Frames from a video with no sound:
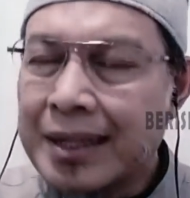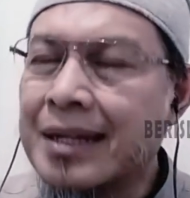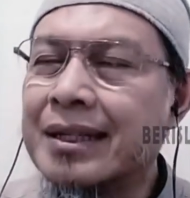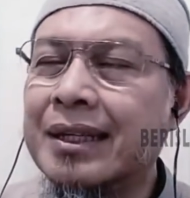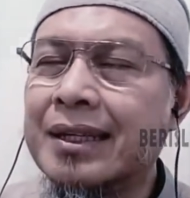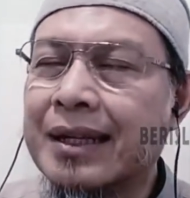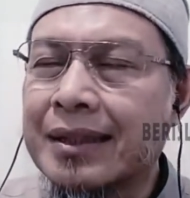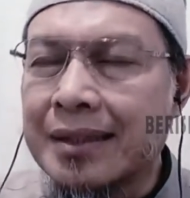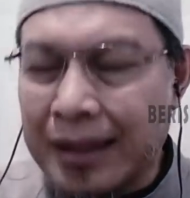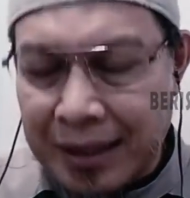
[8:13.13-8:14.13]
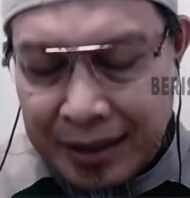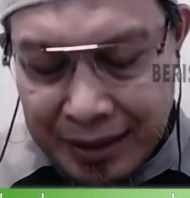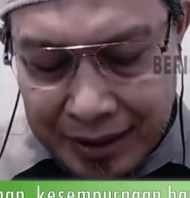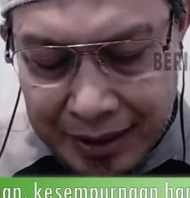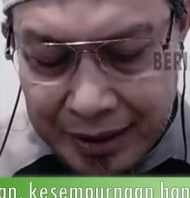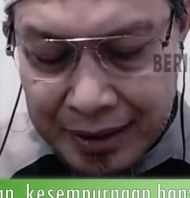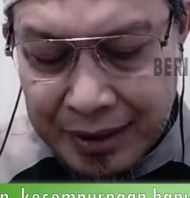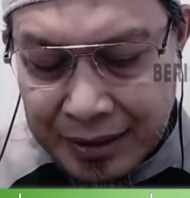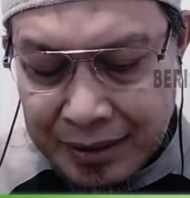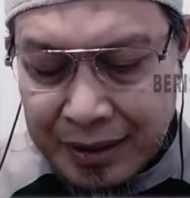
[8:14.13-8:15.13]
Dan ingatlah,
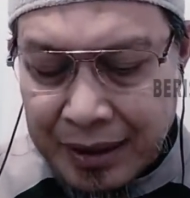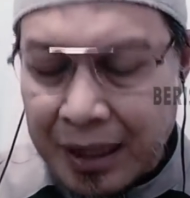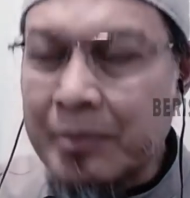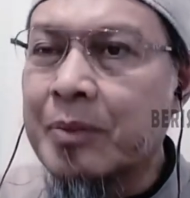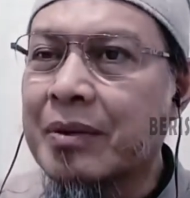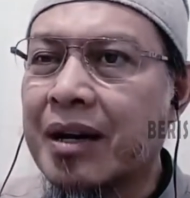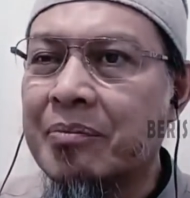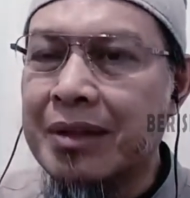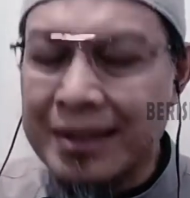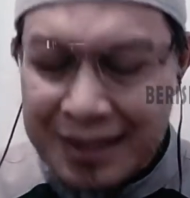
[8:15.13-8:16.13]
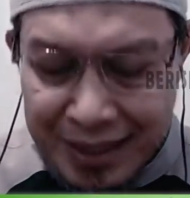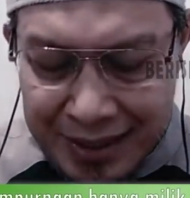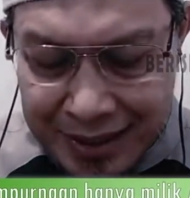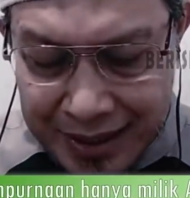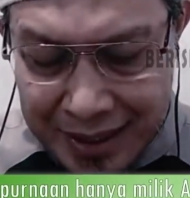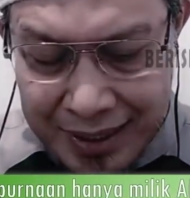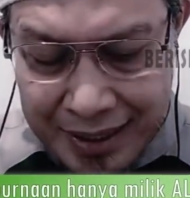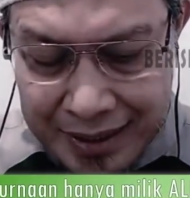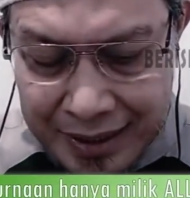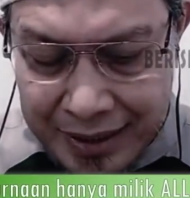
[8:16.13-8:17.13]
ketika kami mengambil janji dari
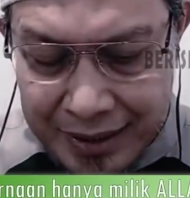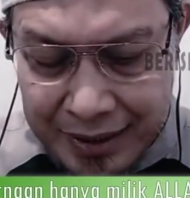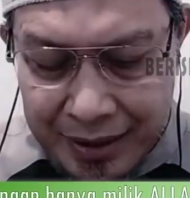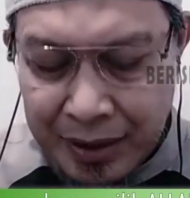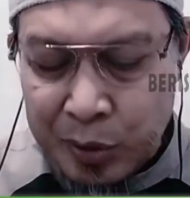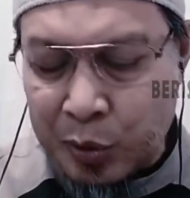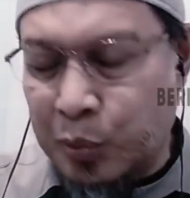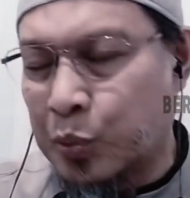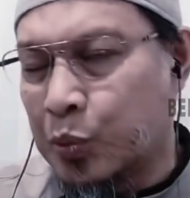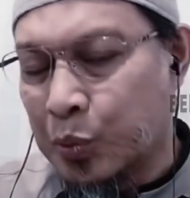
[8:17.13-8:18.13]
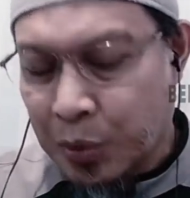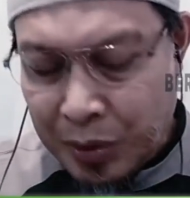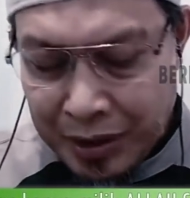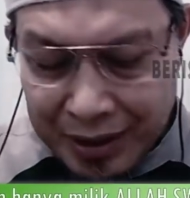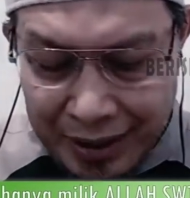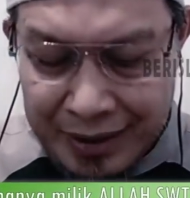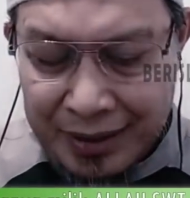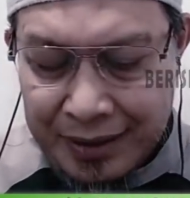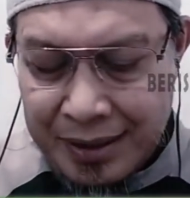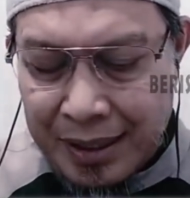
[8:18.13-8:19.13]
kalian, yaitu:
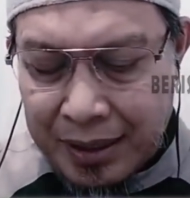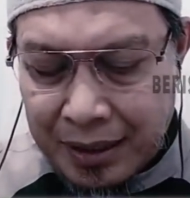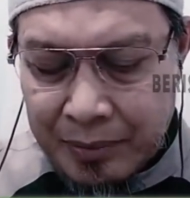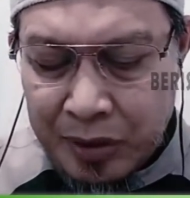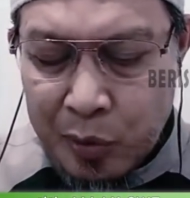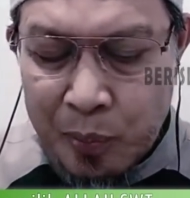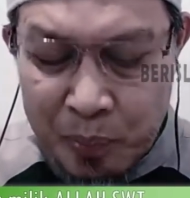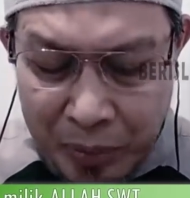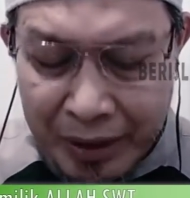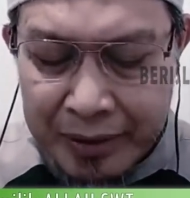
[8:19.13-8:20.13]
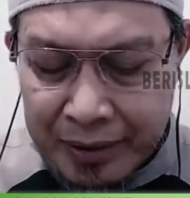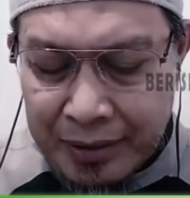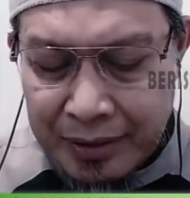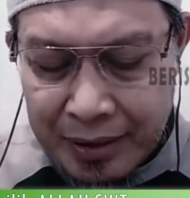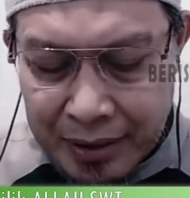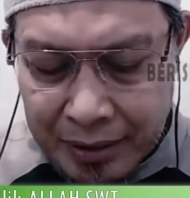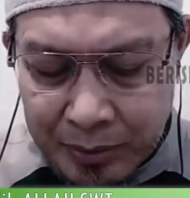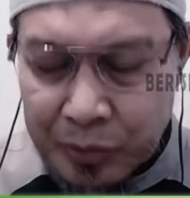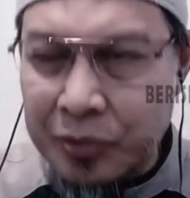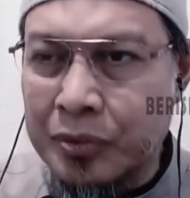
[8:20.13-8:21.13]
Kalian tidak akan menumpahkan
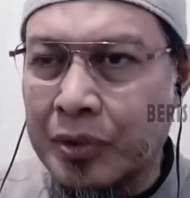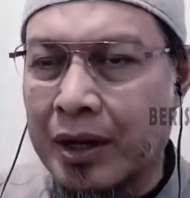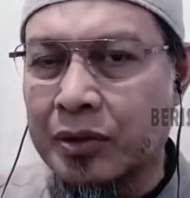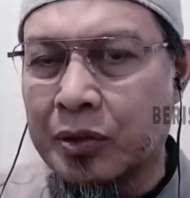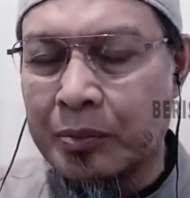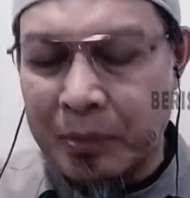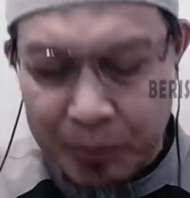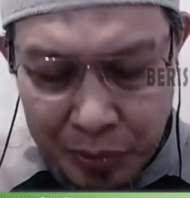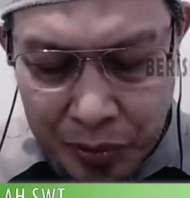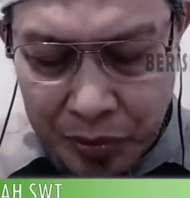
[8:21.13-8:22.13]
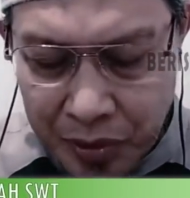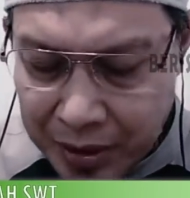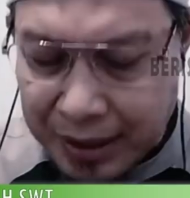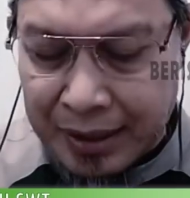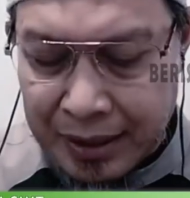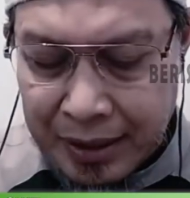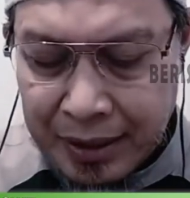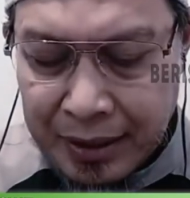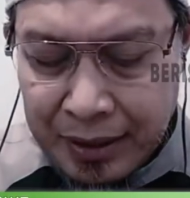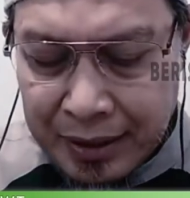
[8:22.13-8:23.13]
darahmu atau membunuh orang.
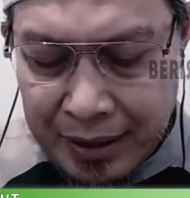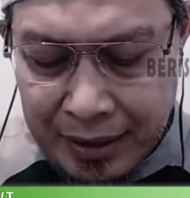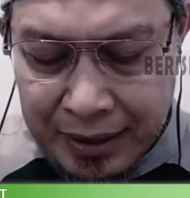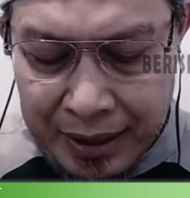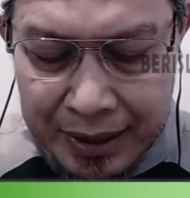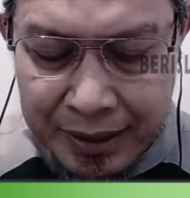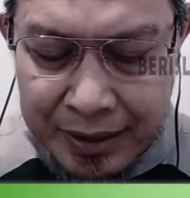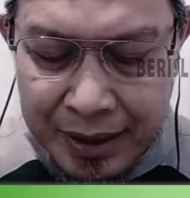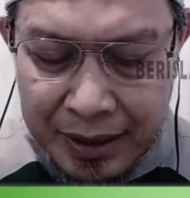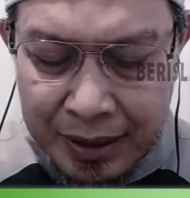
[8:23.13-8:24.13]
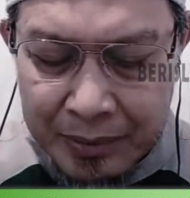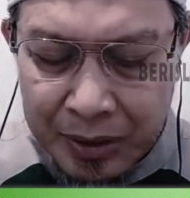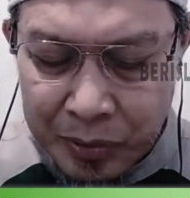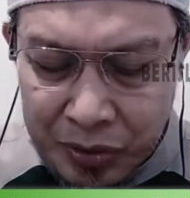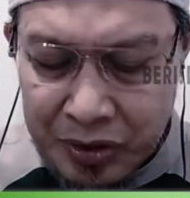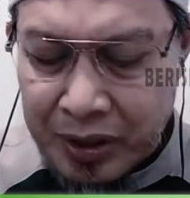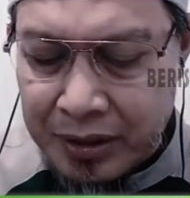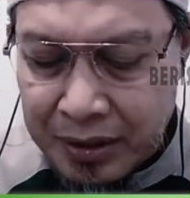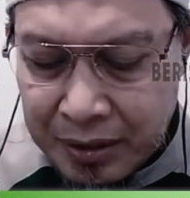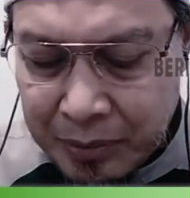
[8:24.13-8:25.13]
Dan kalian tidak akan
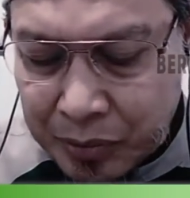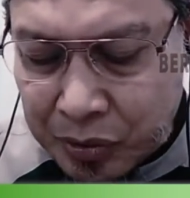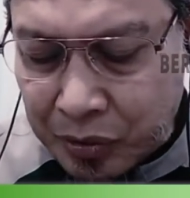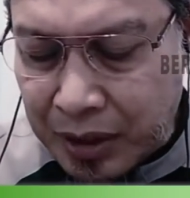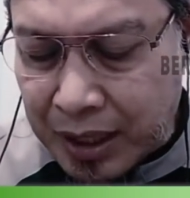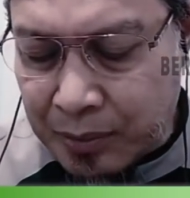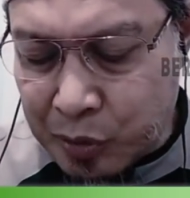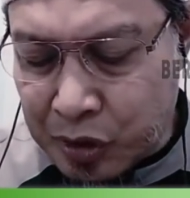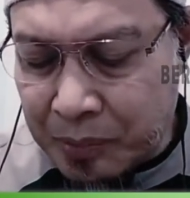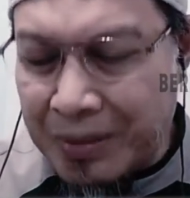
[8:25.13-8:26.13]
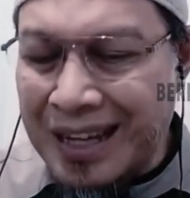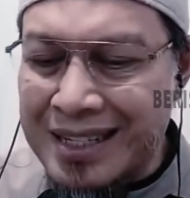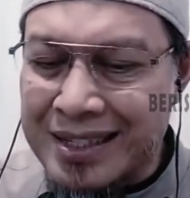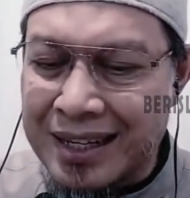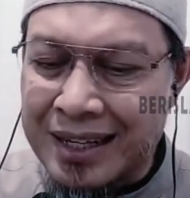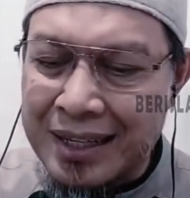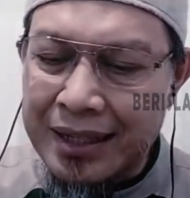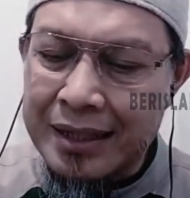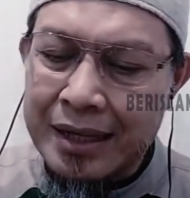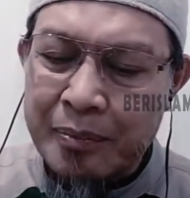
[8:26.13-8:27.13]
mengusir dirimu, saudaramu sebangsa
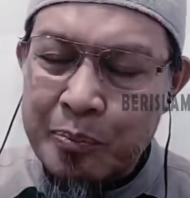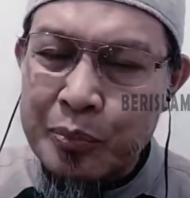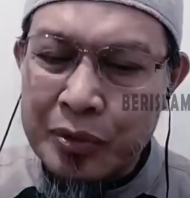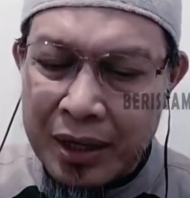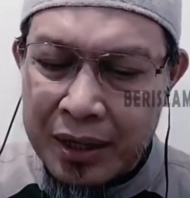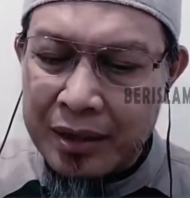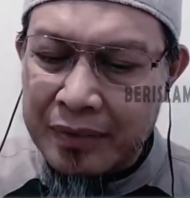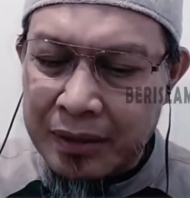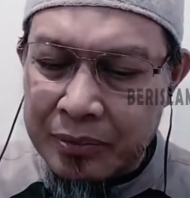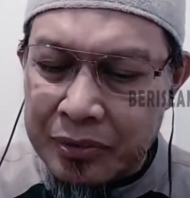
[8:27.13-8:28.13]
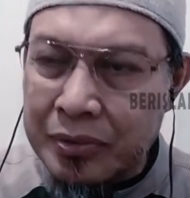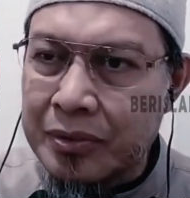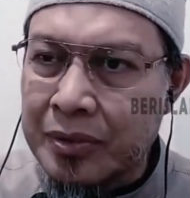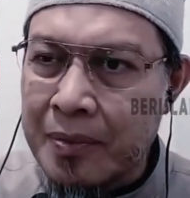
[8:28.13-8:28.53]
dari kampung halamanmu.